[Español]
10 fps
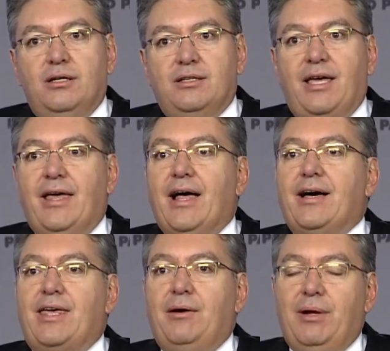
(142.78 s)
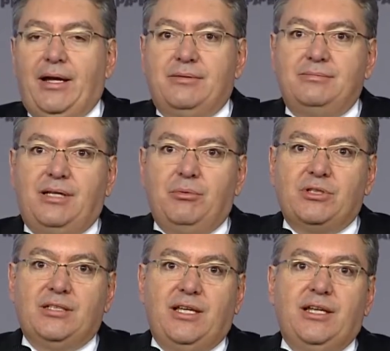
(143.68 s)
que da que hablar, tenemos
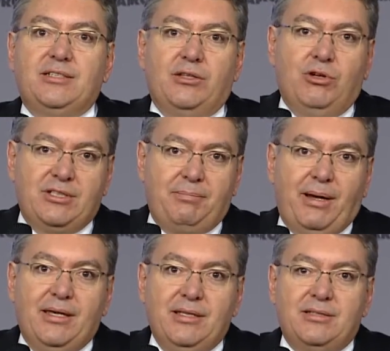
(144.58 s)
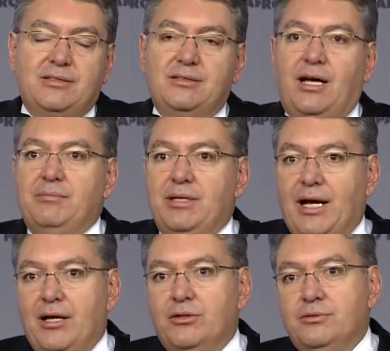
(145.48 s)
que seguir siendo ese país
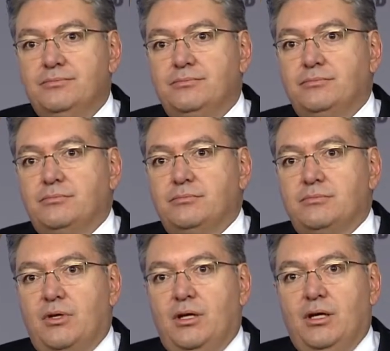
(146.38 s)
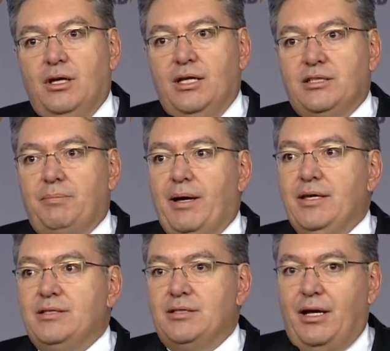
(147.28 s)
admirado, ese
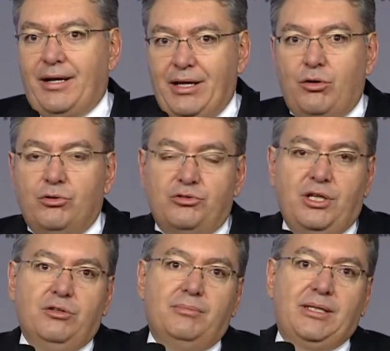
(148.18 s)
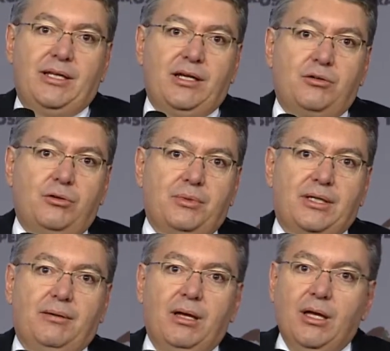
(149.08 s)
país reconocido en materia
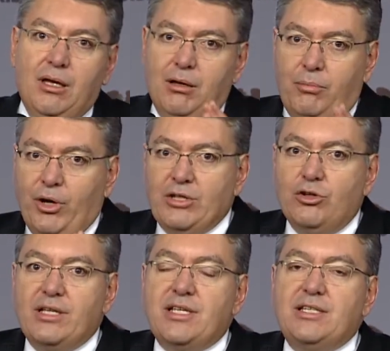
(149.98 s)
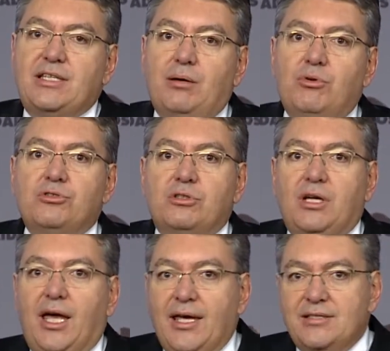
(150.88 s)
económica. Por eso necesitamos
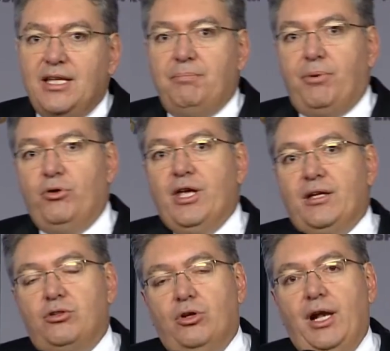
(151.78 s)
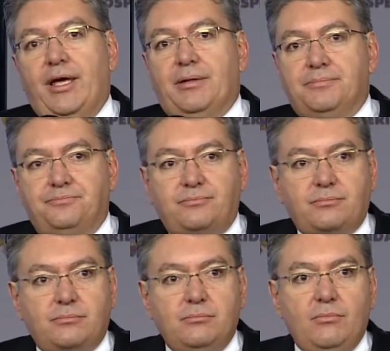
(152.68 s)
este proyecto de ley,
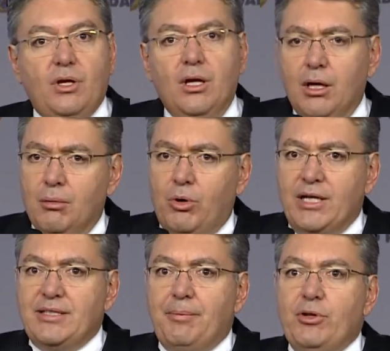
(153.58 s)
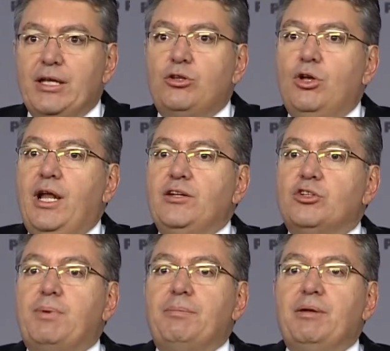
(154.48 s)
porque este proyecto de ley
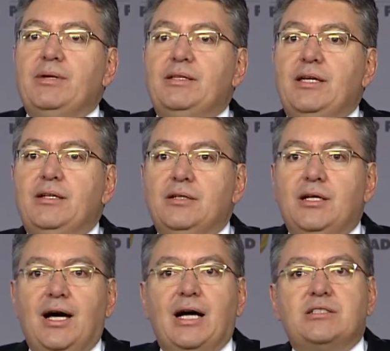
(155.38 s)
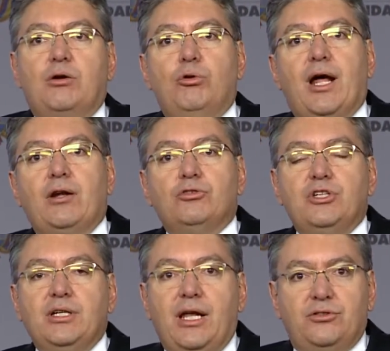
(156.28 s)
nos va a permitir asegurar los
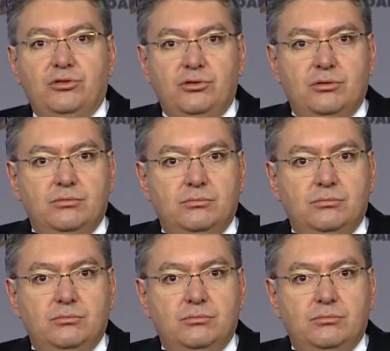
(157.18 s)
ingresos